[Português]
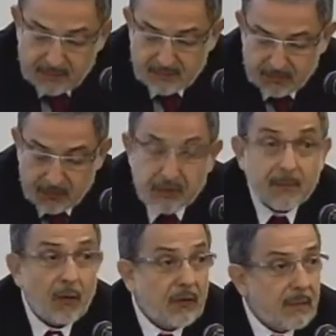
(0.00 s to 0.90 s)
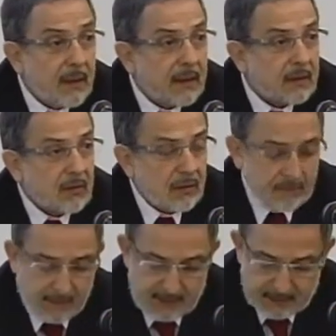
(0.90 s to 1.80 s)
né? do desenvolvimento do
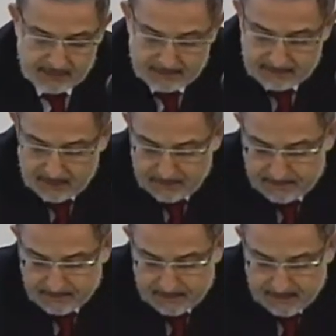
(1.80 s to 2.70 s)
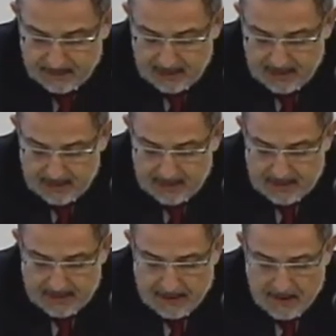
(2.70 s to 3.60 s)
país. Né?
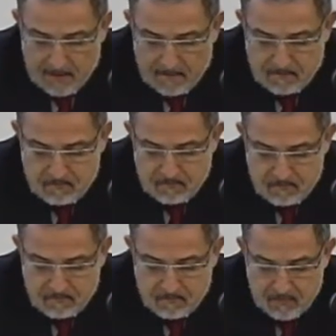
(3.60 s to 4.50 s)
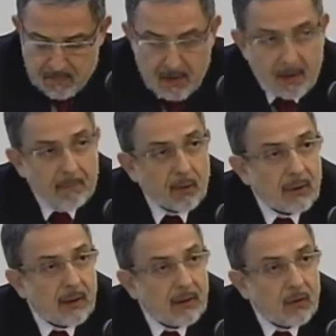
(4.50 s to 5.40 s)
É, e,
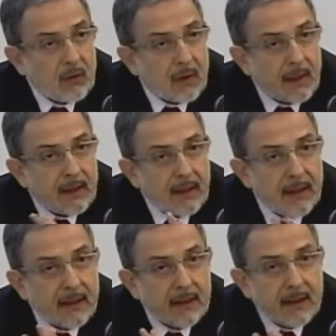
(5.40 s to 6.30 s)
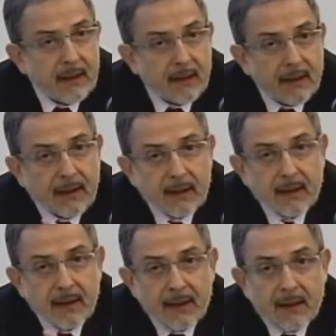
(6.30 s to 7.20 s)
portanto, a ideia de
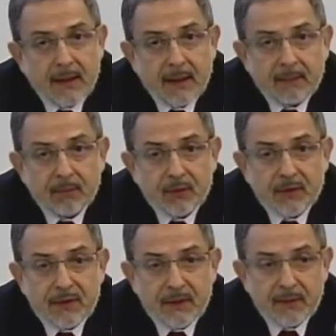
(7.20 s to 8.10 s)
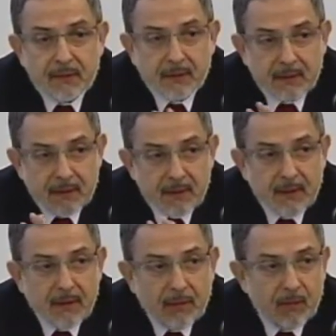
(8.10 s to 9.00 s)
que é possível
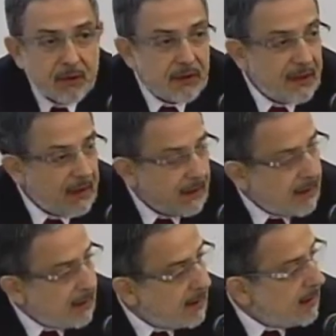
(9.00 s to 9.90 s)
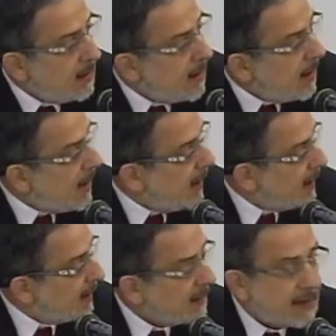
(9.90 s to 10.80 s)
fugir a,
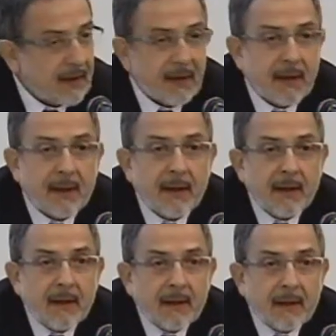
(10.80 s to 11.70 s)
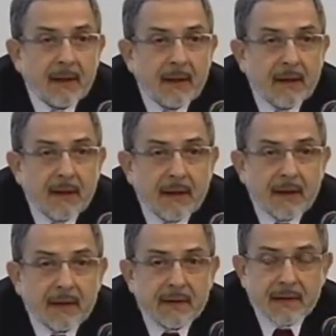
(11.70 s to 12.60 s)
eh,
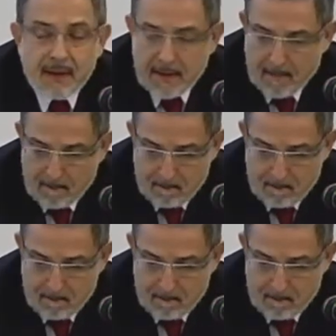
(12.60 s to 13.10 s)
a essa